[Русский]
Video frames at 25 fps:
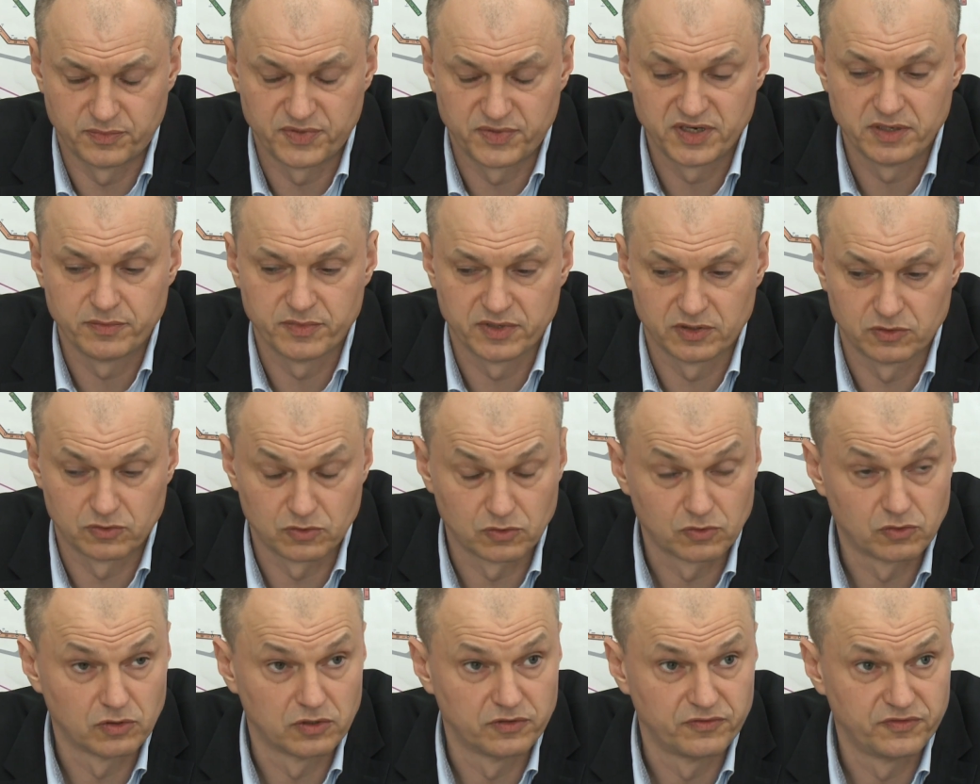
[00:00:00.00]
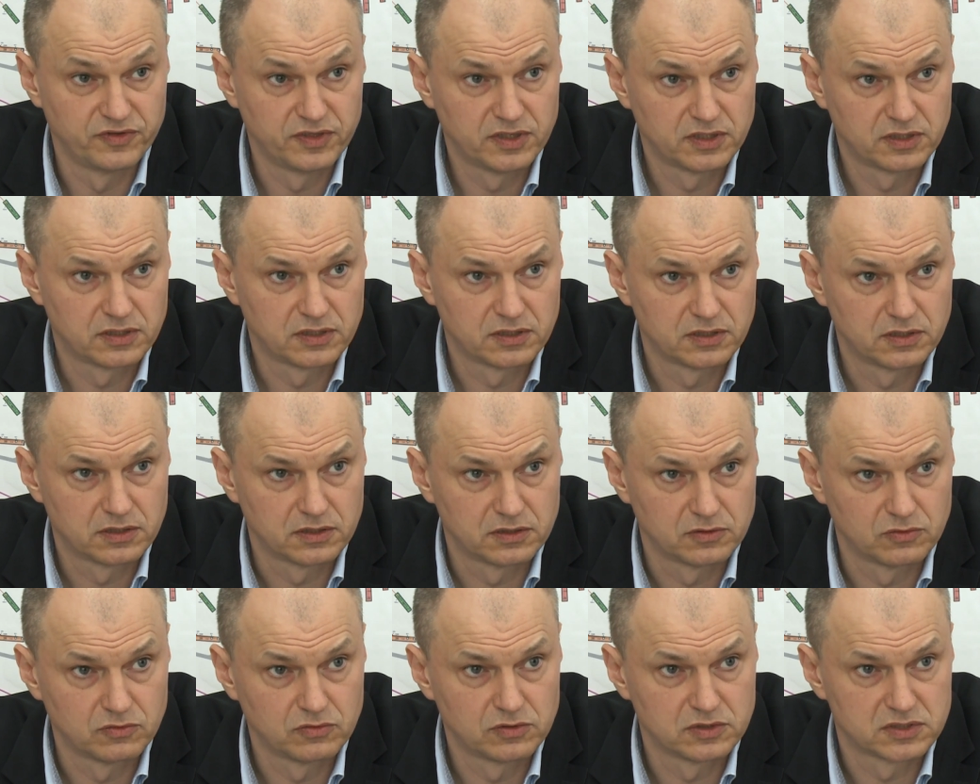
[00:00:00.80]
примет другой вид.
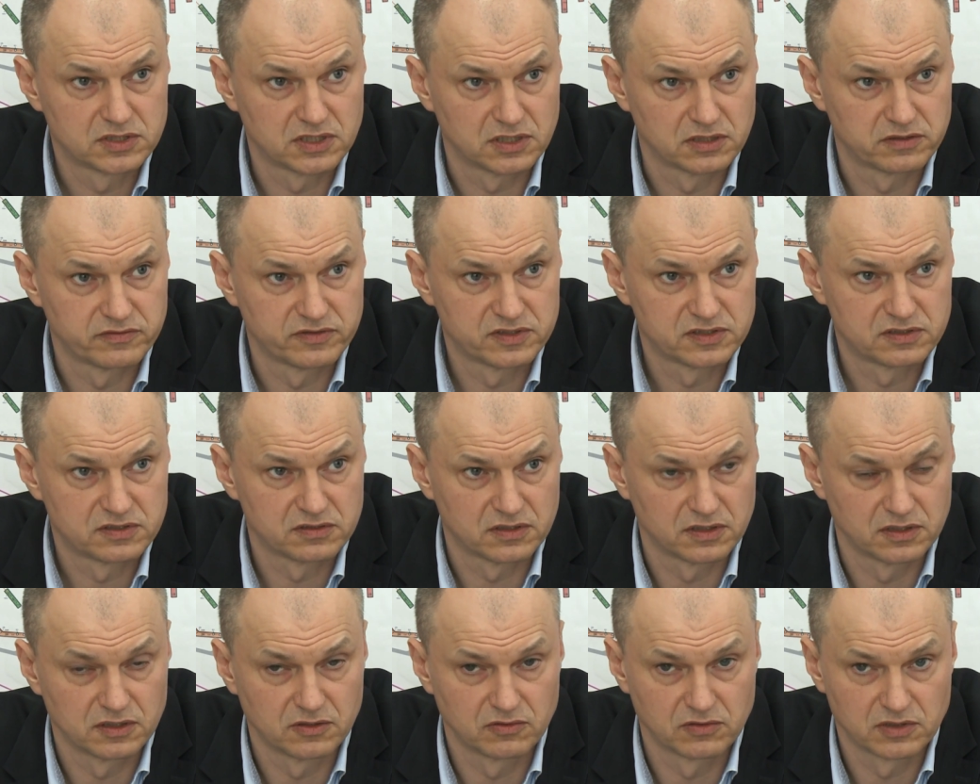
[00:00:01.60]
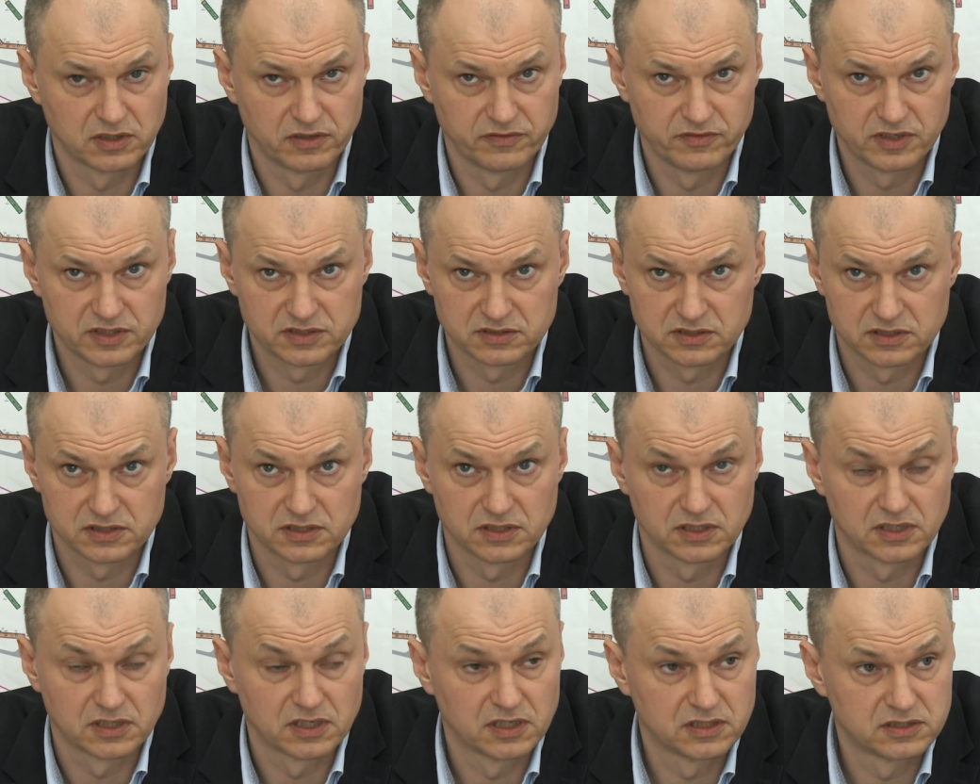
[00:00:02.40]
Ну и, соответственно,
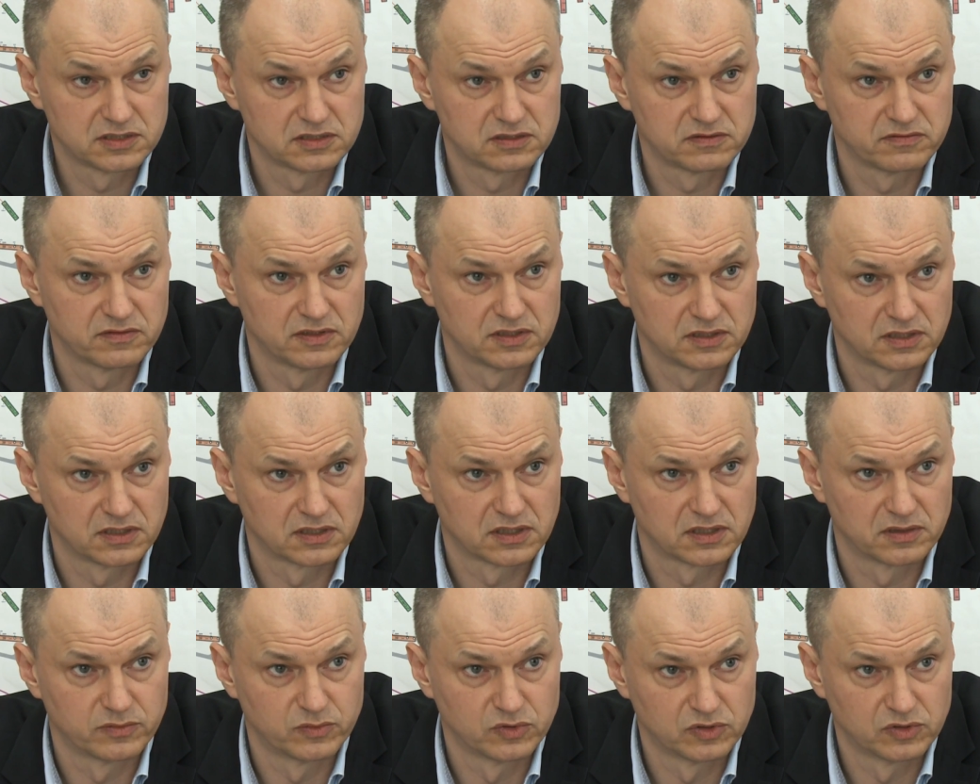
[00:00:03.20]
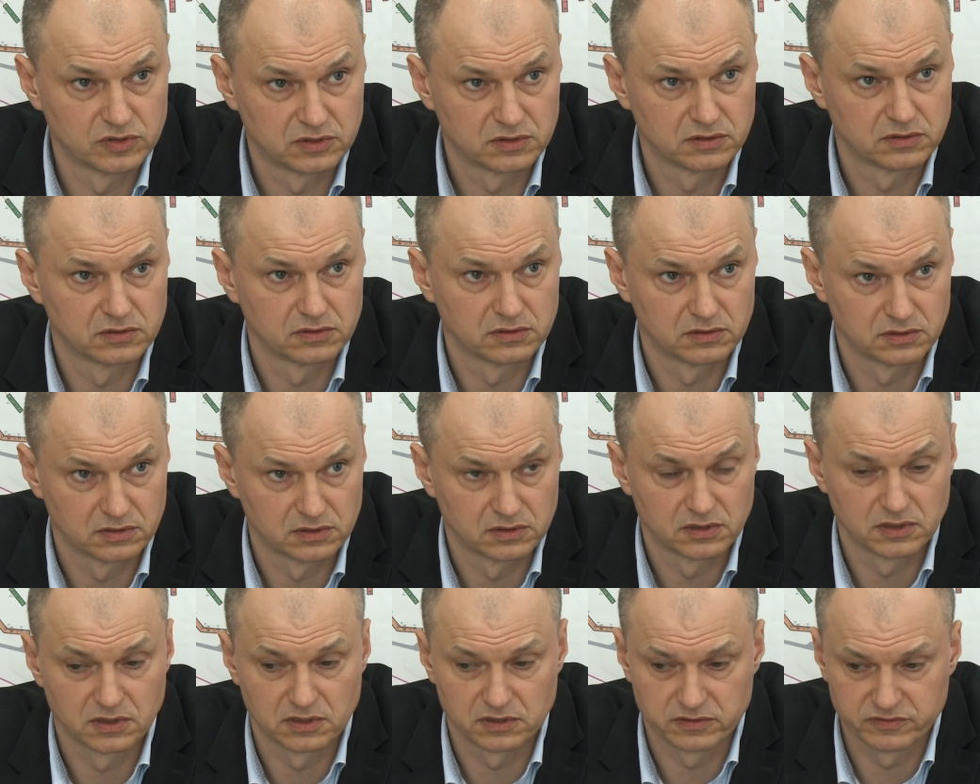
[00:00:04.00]
долговечность и качество этих работ
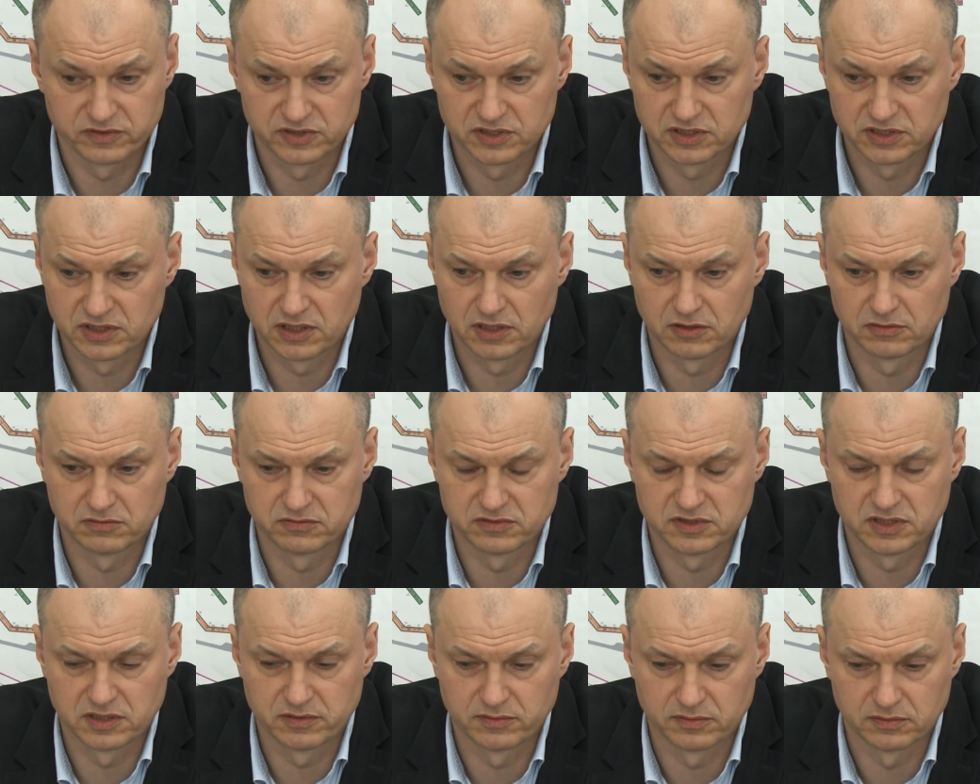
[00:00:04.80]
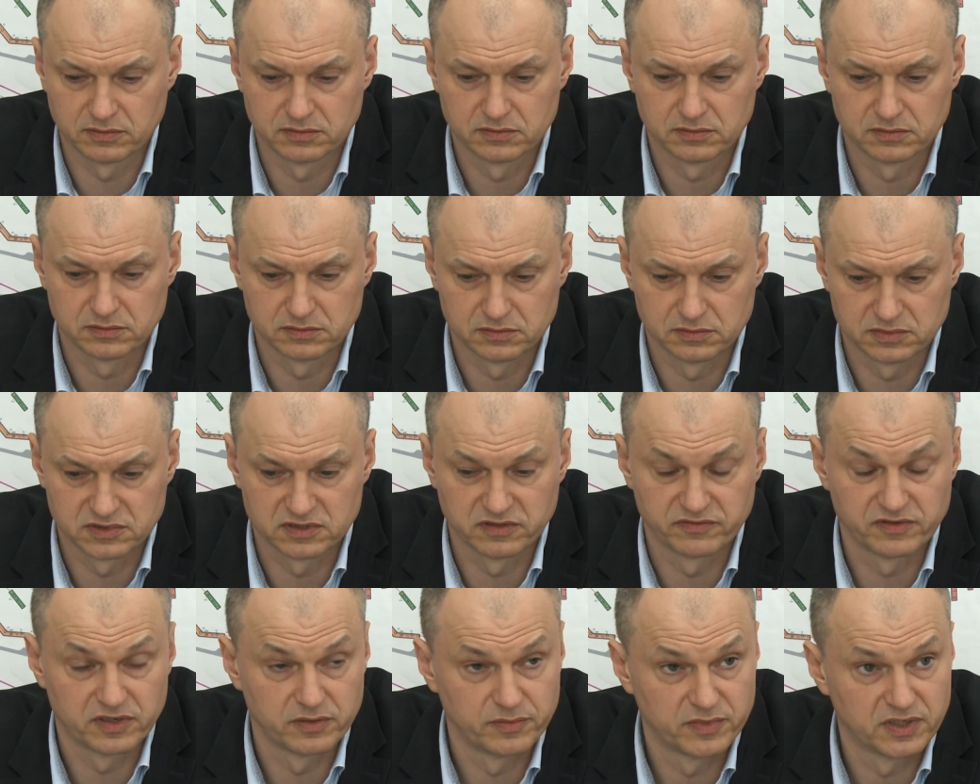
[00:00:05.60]
отвечают всем
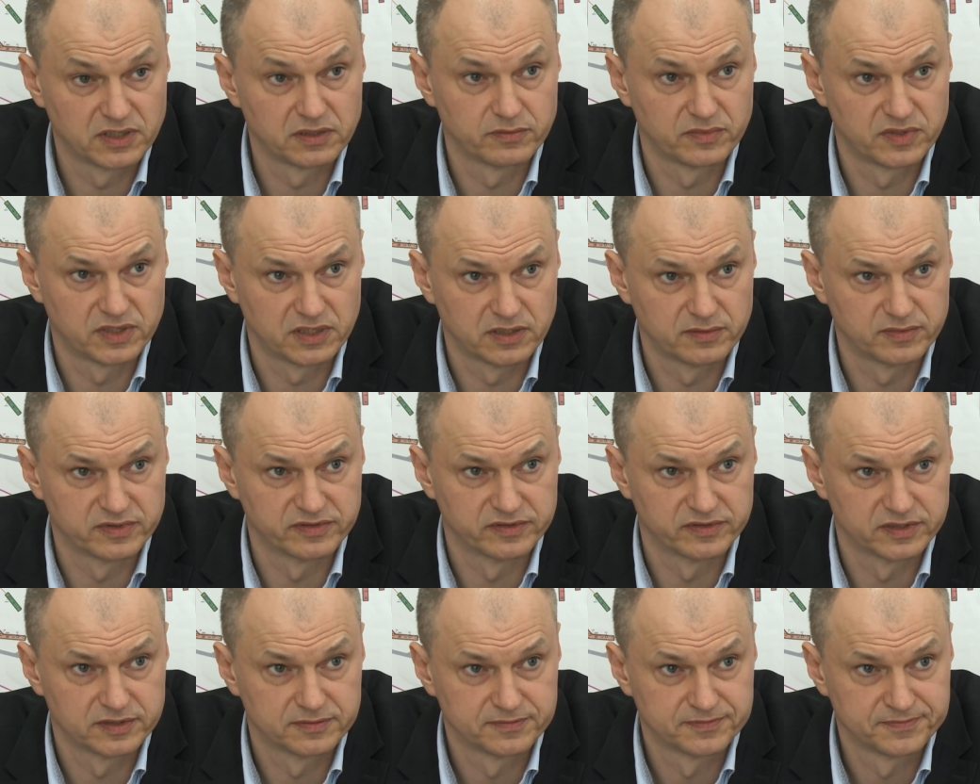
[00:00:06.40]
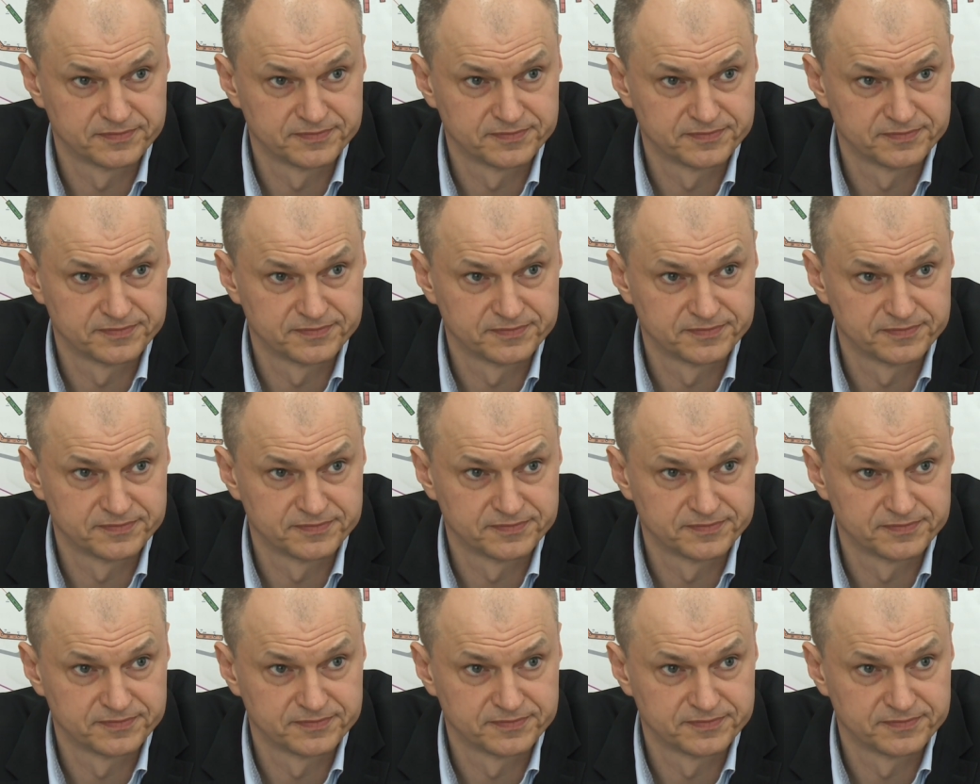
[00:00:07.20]
современным требованиям.